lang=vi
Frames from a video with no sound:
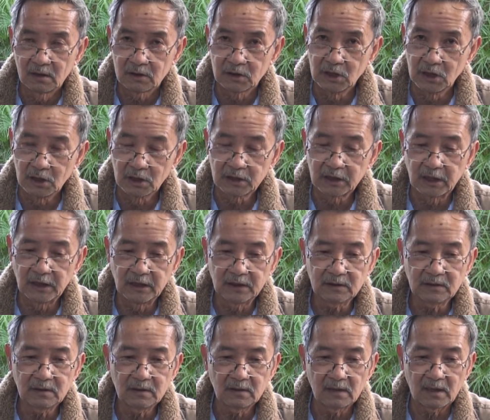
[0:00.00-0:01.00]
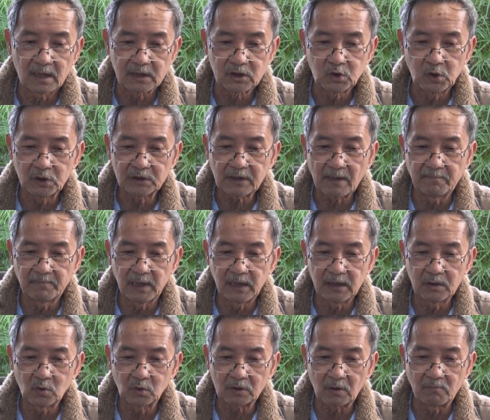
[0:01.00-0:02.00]
Dự kiến là chuyến thăm
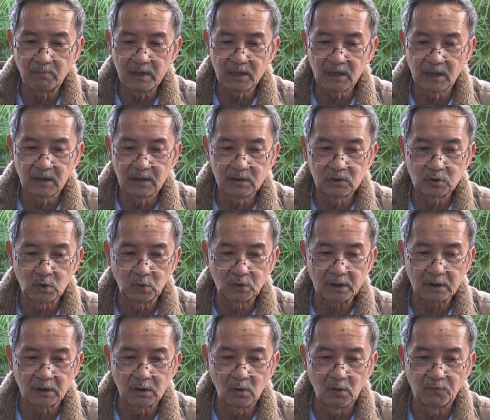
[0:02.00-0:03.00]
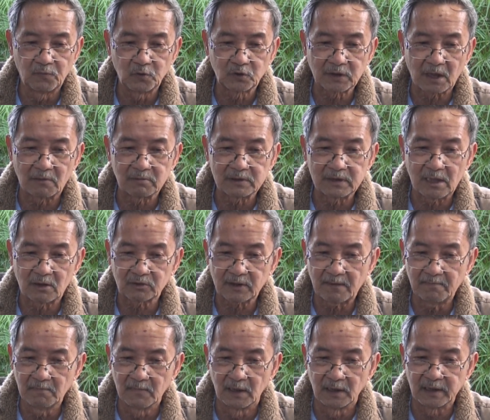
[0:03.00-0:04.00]
Mỹ của Tổng Bí thư Chủ tịch nước Nguyễn Phú Trọng vào
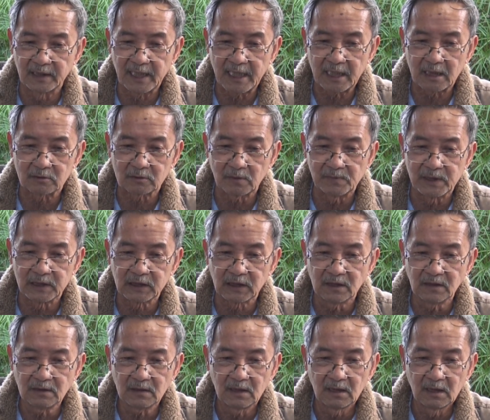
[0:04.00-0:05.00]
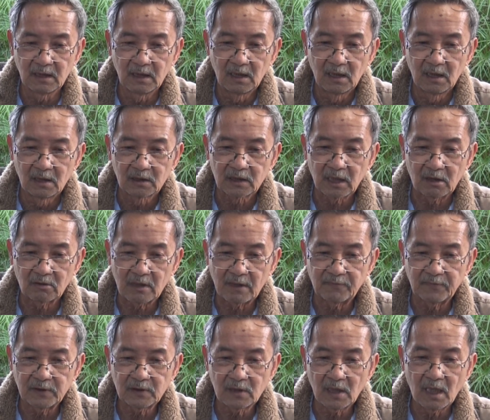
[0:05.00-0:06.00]
tháng 10 2019 theo
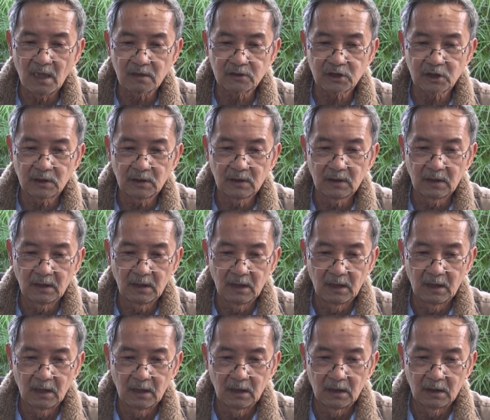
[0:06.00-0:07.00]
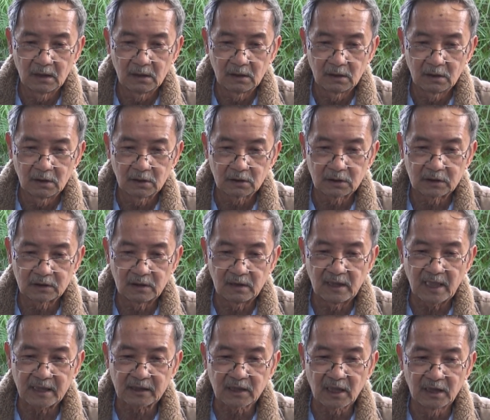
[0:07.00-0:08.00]
David Hutt,
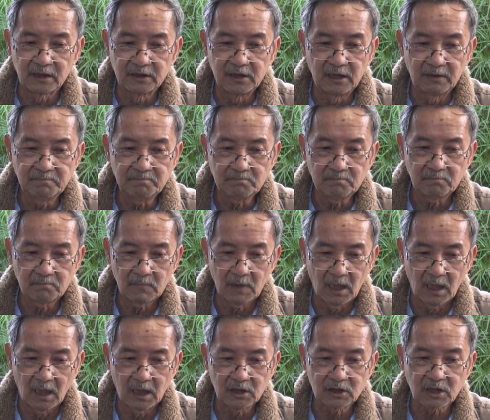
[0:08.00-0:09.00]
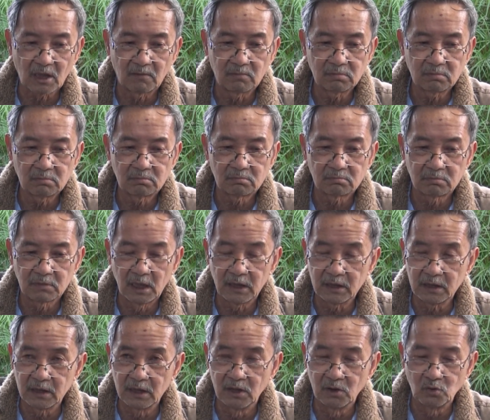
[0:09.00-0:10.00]
là thời điểm hệ trọng để
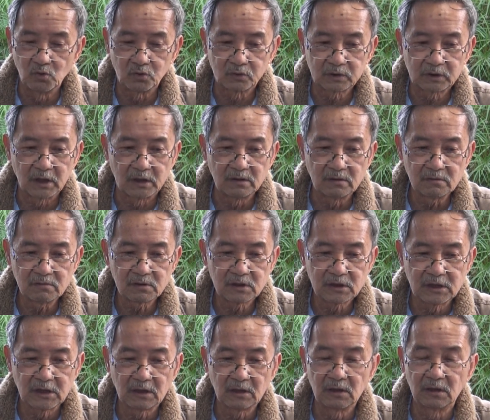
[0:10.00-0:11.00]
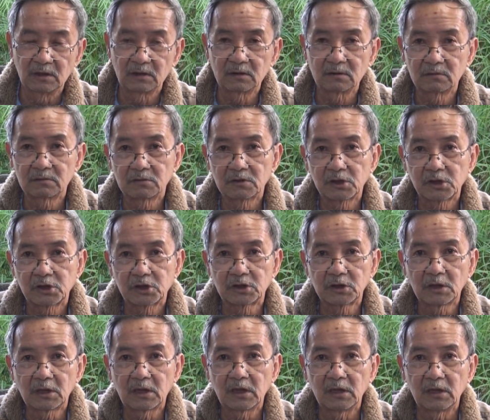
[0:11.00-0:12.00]
điều chỉnh chiến lược
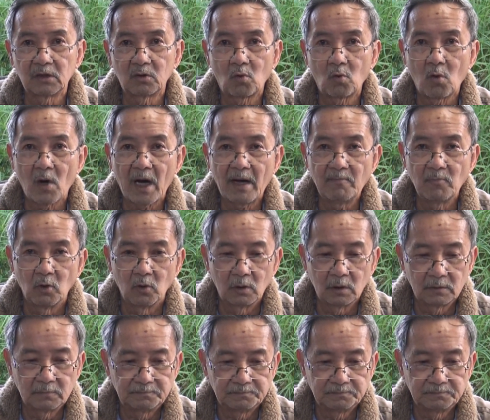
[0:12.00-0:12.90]
trước khi quá muộn.